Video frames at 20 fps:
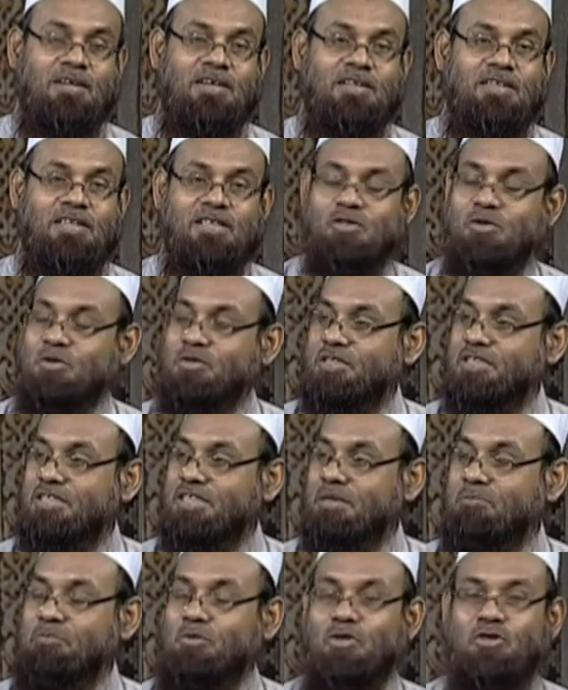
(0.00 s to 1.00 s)
ঈদের
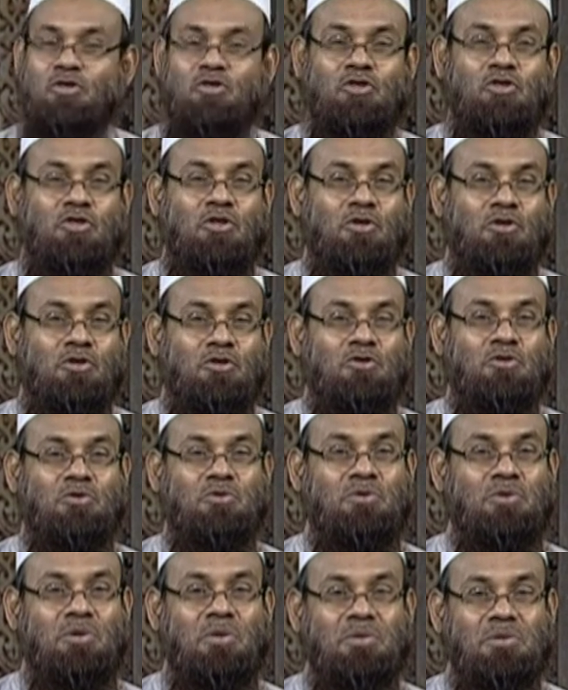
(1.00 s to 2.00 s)
সংস্কৃতিটা পরিচ্ছন্ন
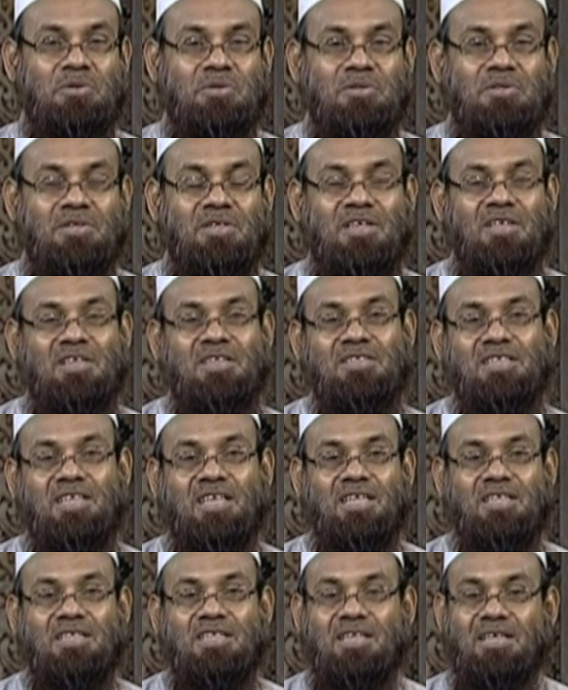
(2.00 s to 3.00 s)
সুন্দর
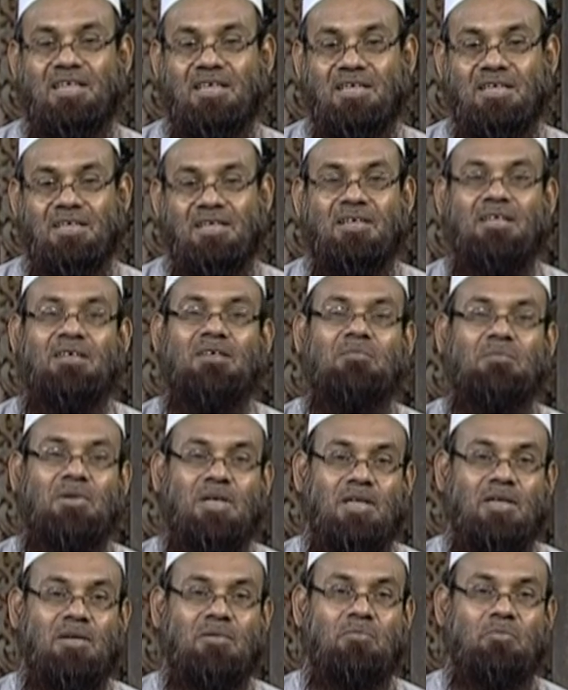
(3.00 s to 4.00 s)
সেক্ষেত্রে
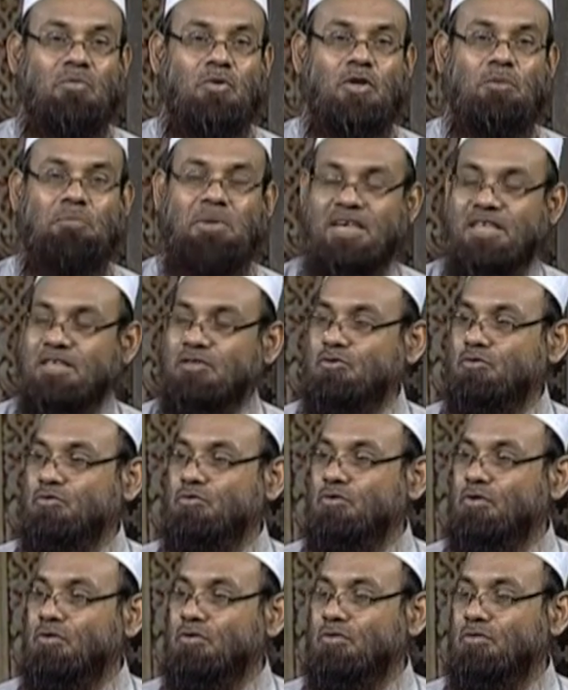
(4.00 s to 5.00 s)
মানে পরিপাটি
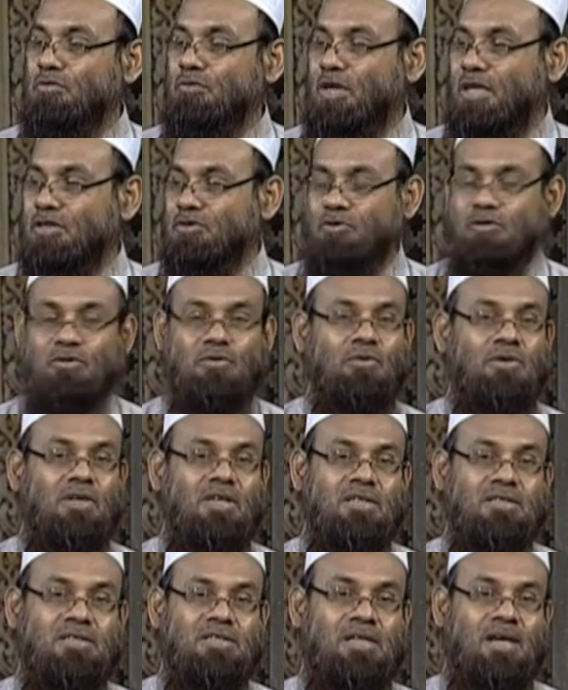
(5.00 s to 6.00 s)
সুন্দর কোনো আচরণ হলে
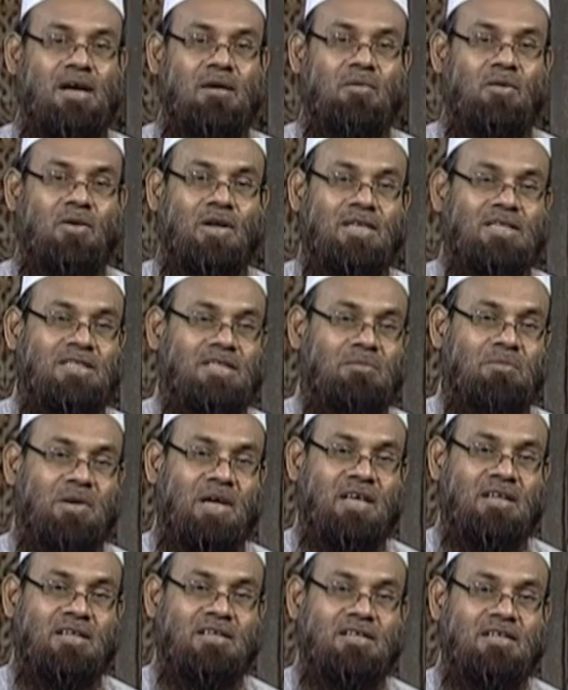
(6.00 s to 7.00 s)
সেটা করা যেতে
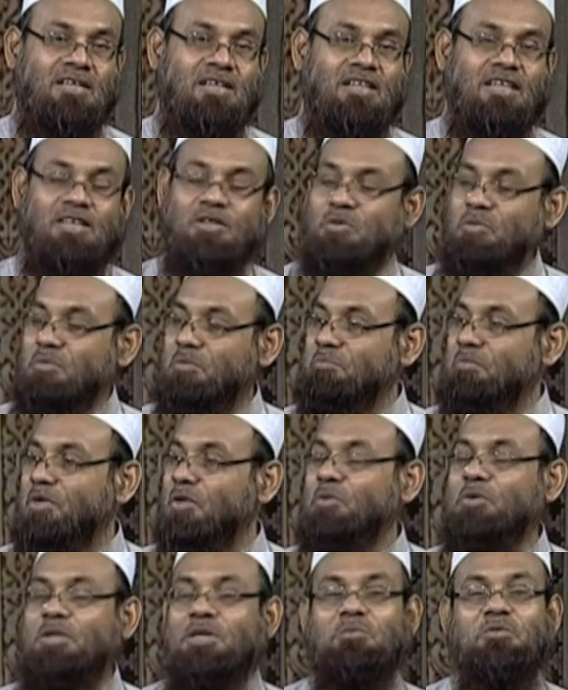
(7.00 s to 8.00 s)
পারে কিন্তু
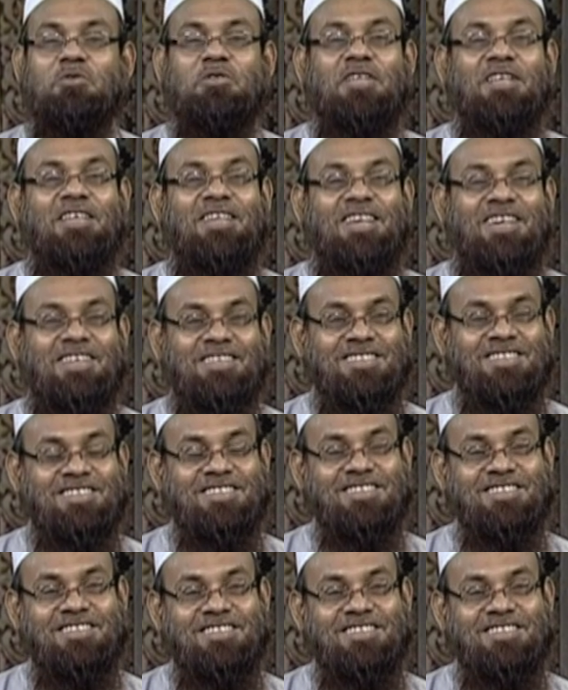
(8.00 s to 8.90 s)
বেলুনের মধ্যে কি আছে